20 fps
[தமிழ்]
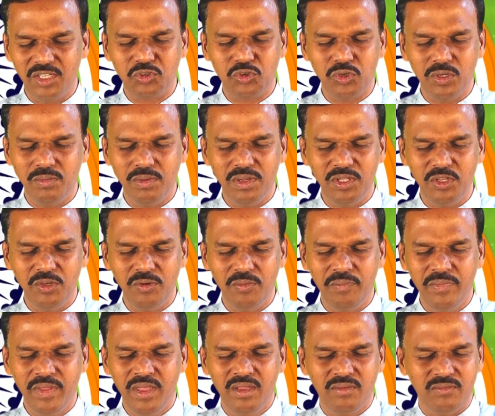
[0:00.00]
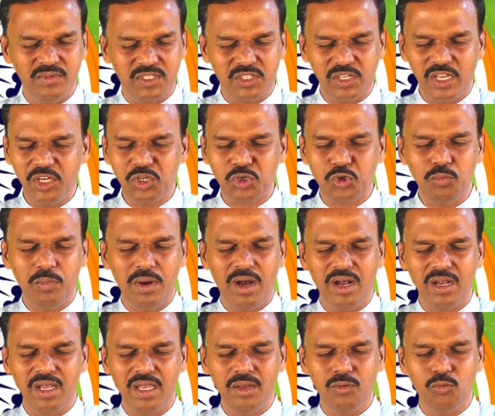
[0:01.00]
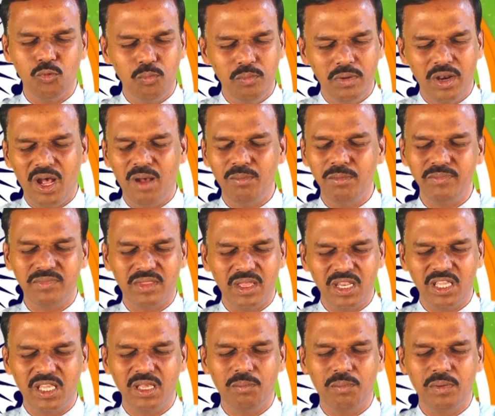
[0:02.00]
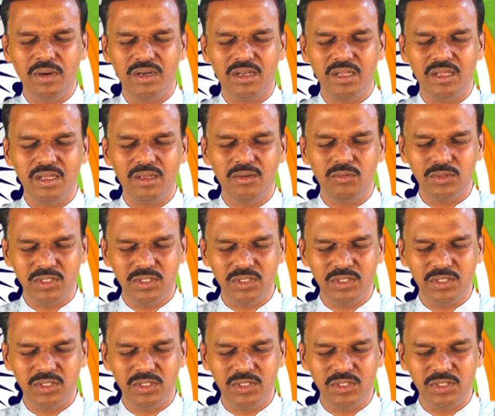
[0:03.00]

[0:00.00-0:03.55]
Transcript: ஆசீர்வதியும் விசேஷமாக உம் நாமம் தரிக்கப்பட்ட